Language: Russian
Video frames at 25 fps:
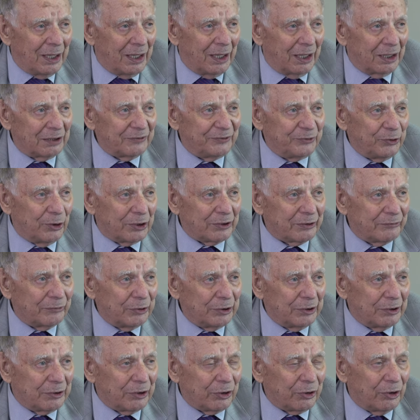
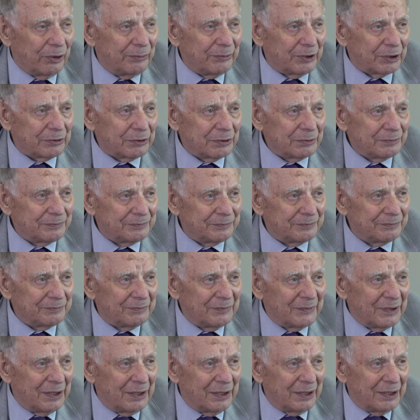Алферову и Кремеру
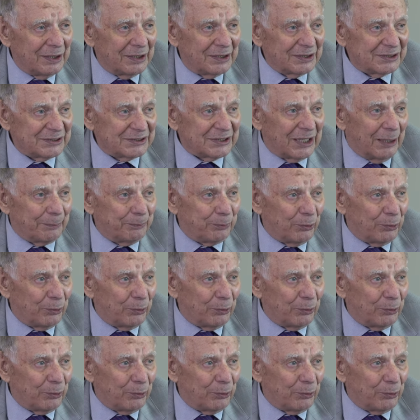за